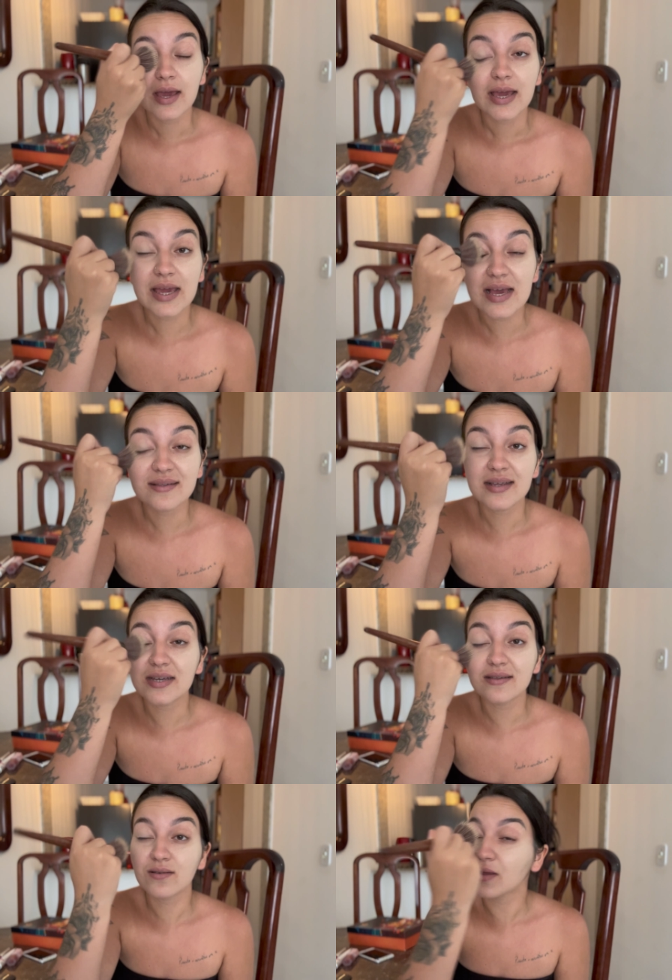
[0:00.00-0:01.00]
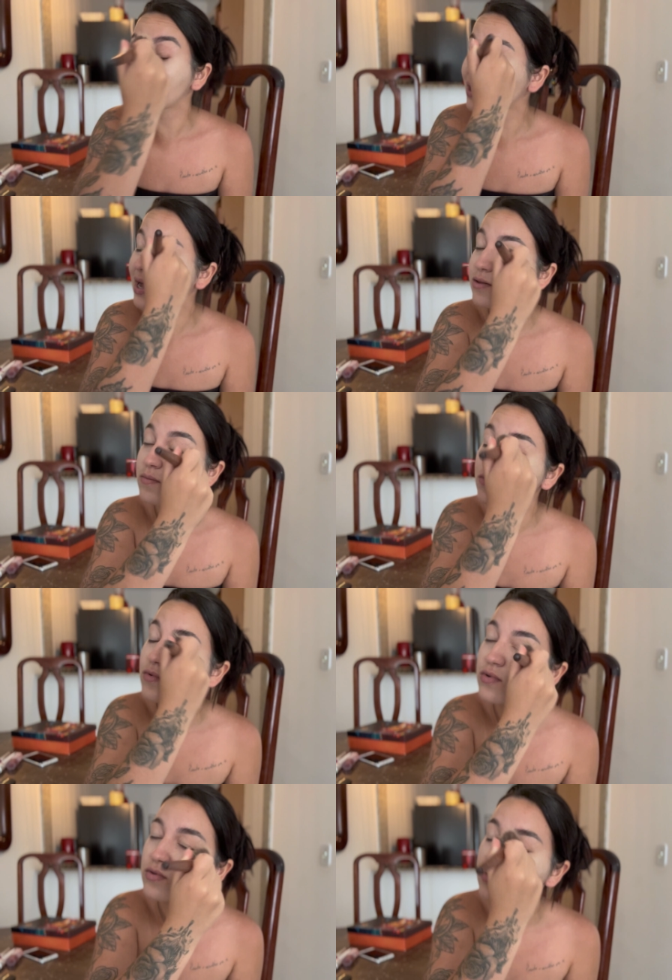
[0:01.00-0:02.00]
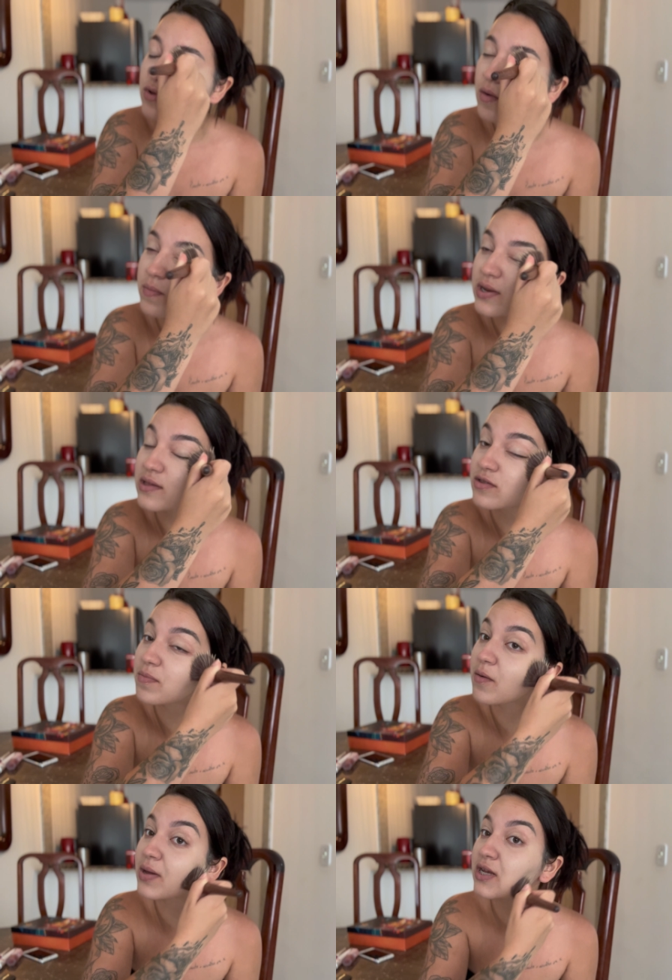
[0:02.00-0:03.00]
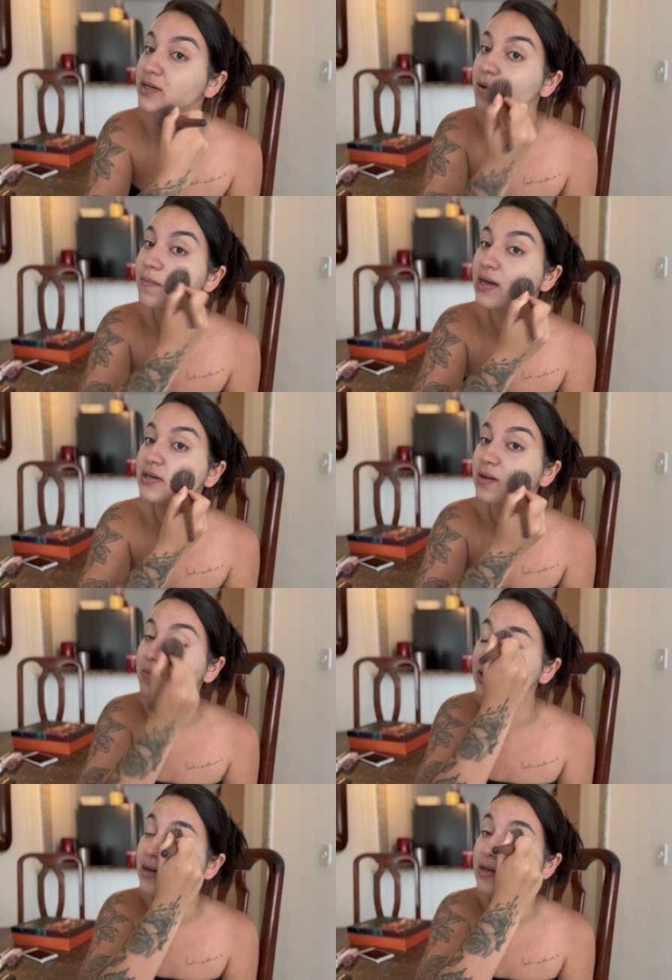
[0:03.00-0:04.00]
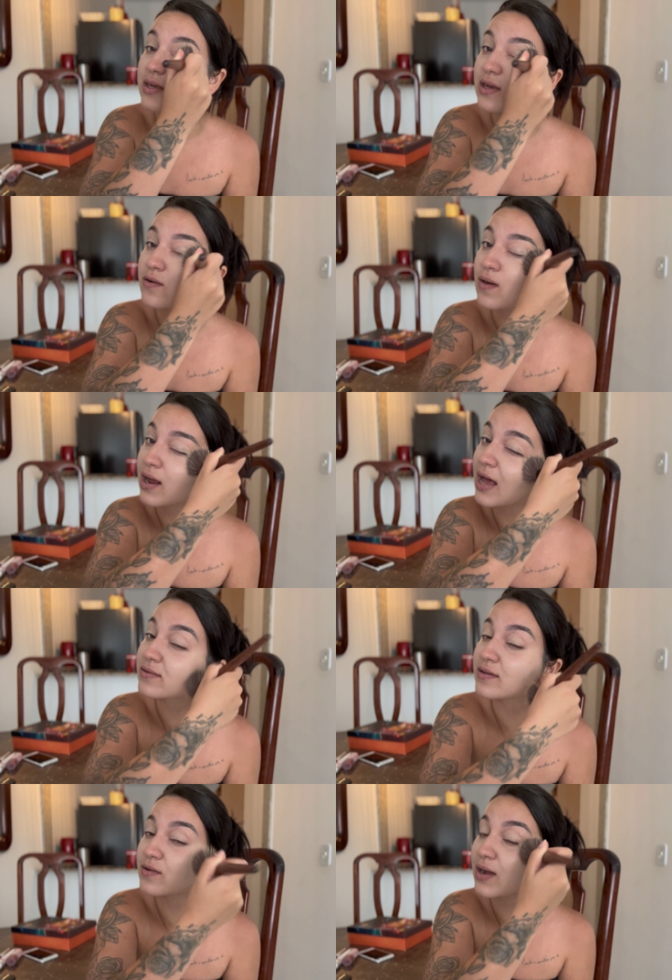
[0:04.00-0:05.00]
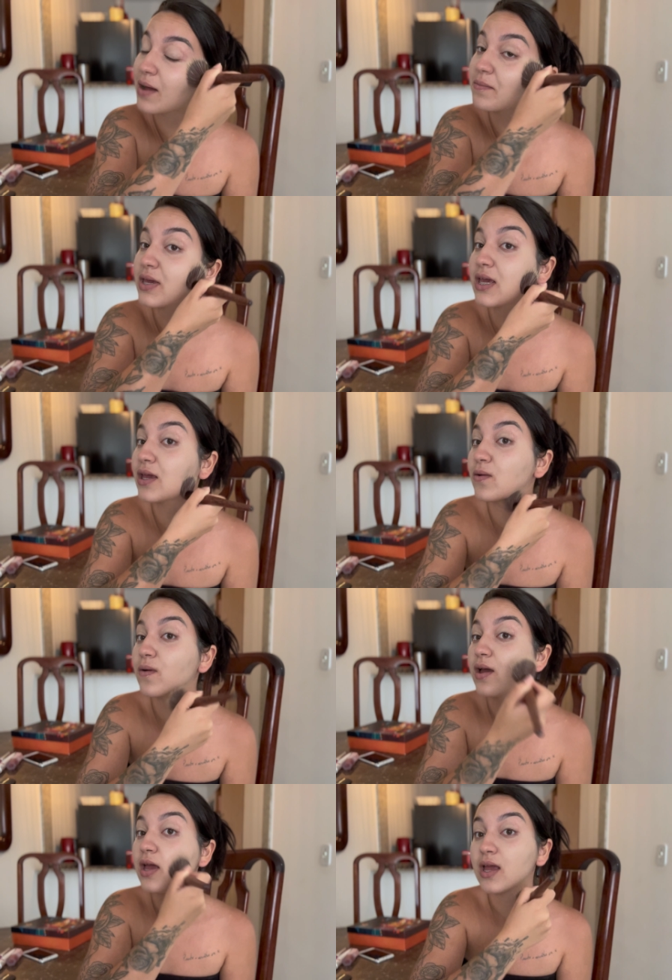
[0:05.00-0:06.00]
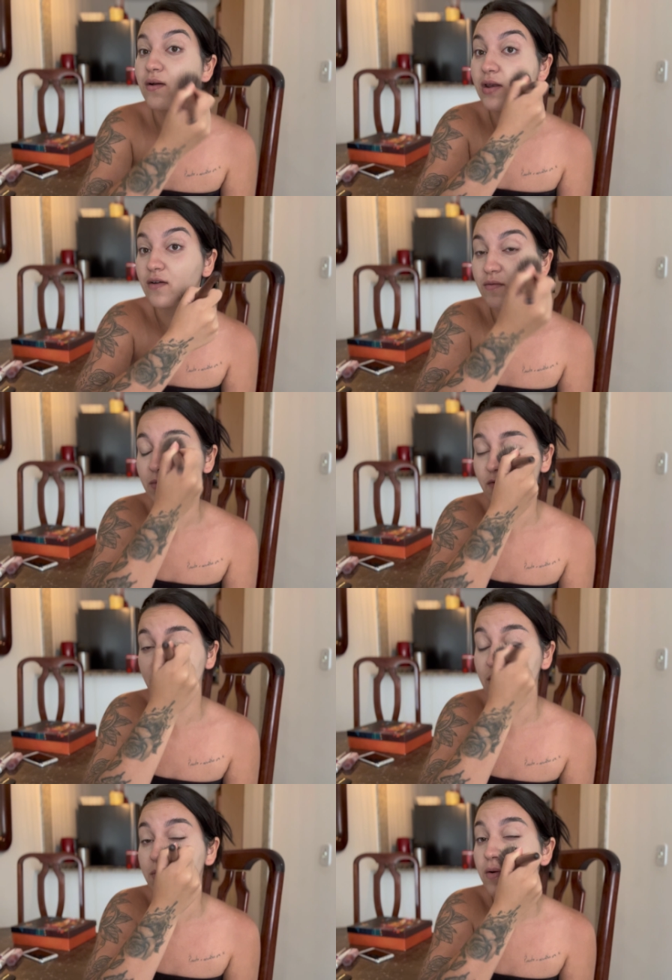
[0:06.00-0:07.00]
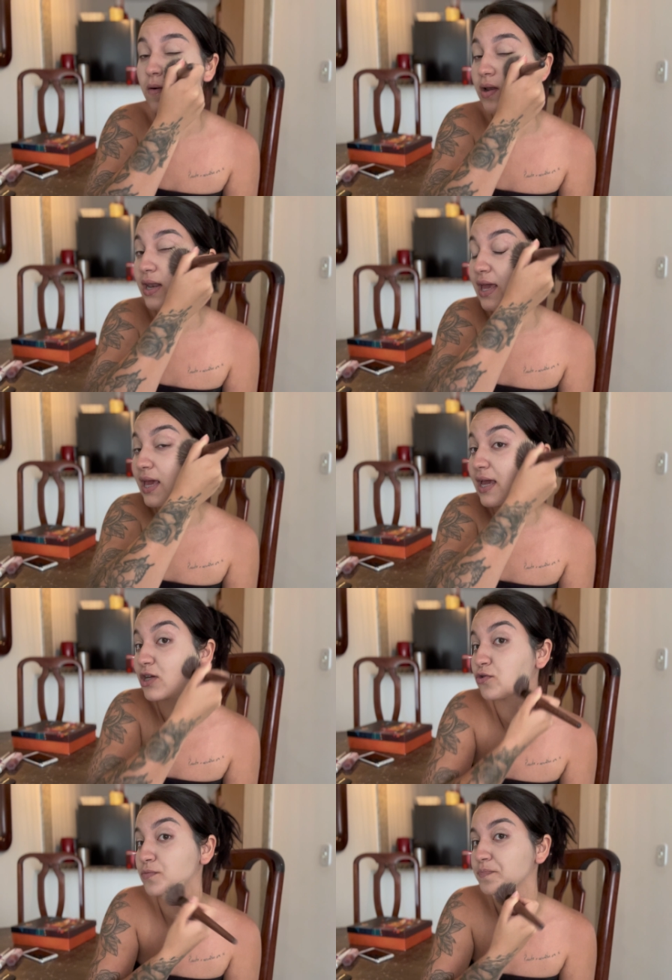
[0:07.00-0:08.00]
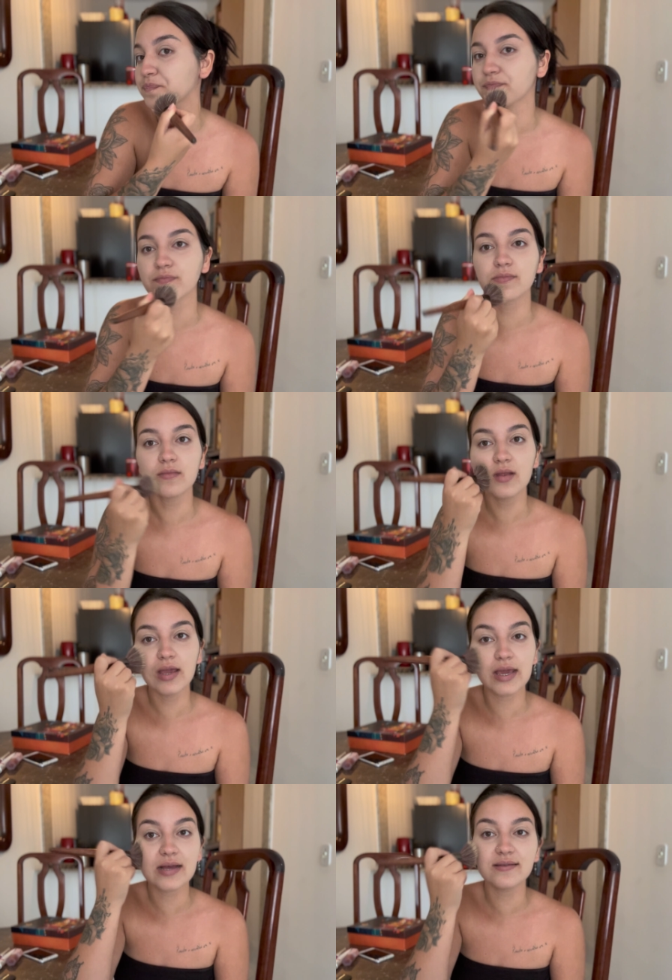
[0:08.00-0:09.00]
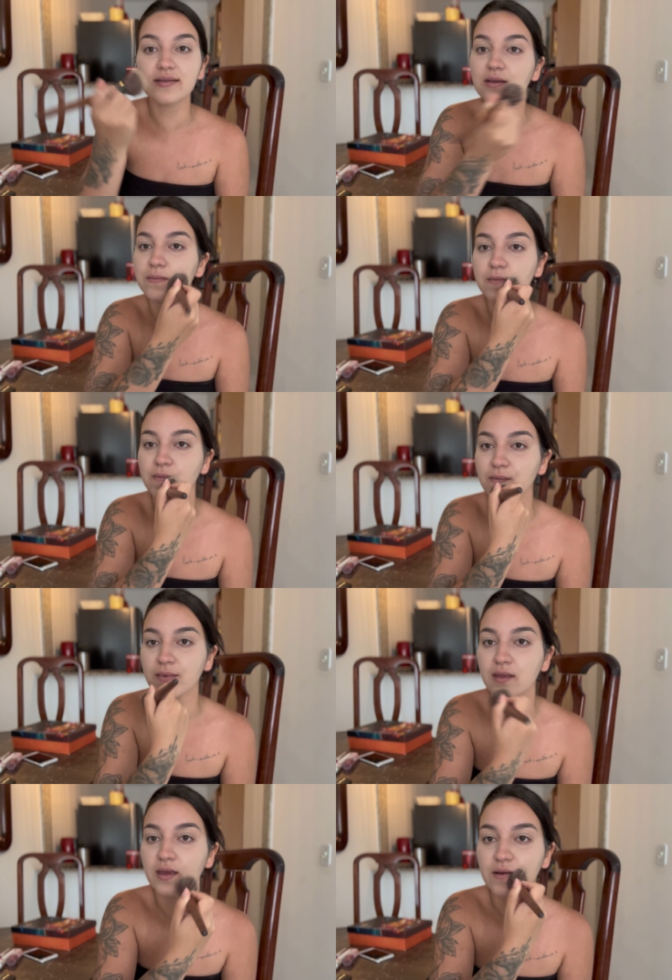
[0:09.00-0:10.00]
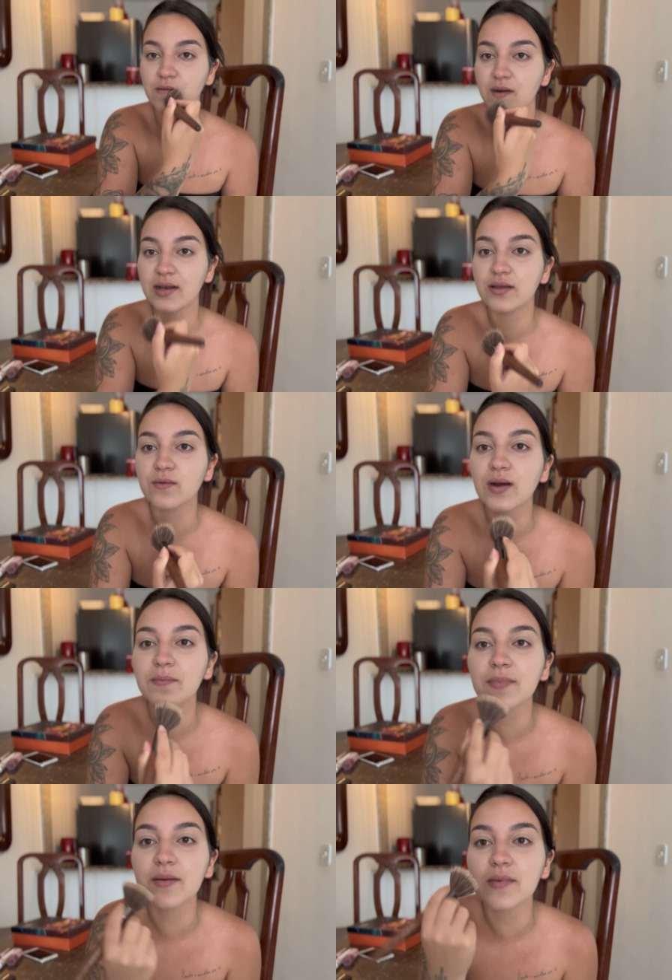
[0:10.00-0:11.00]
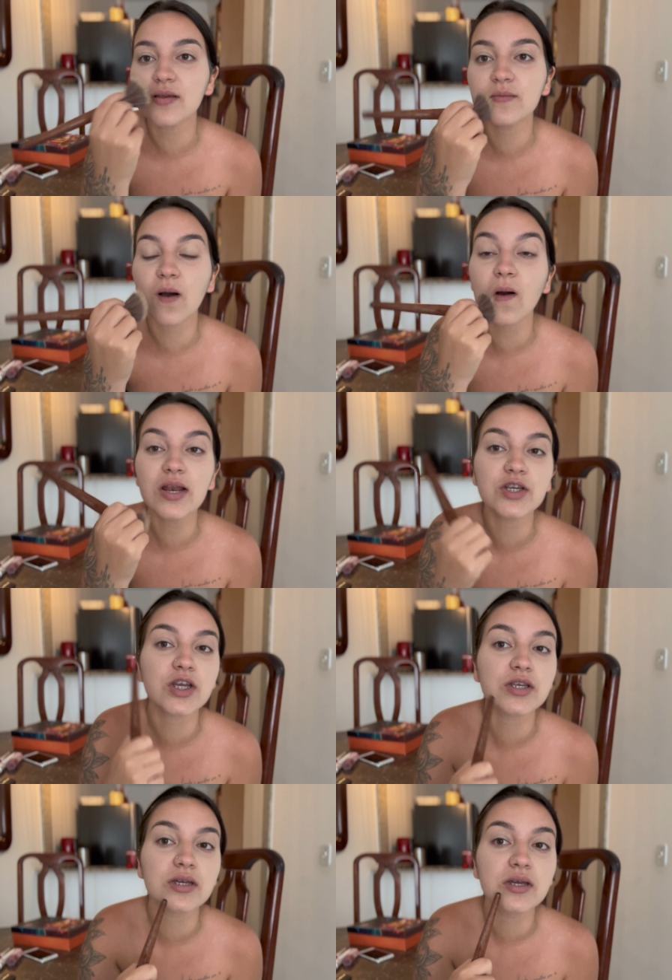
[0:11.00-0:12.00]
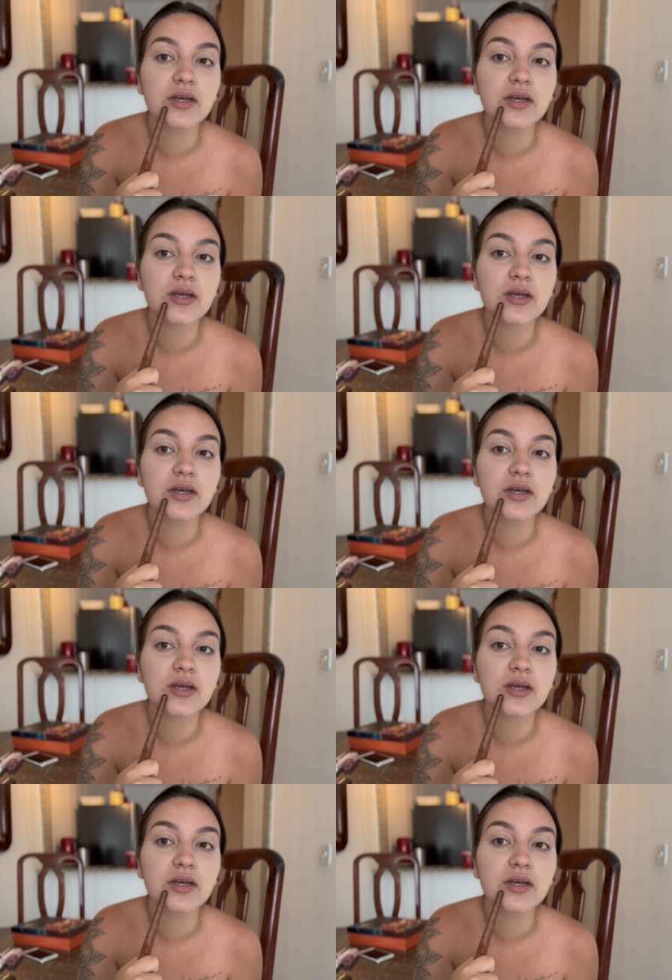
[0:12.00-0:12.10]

E esses dias eu tenho pegado muito sol, principalmente na parte da manhã, que eu às vezes eu caminho, eu levo meu filho pro colégio. E assim, eu vou ali no a pé mesmo. Olha, gente,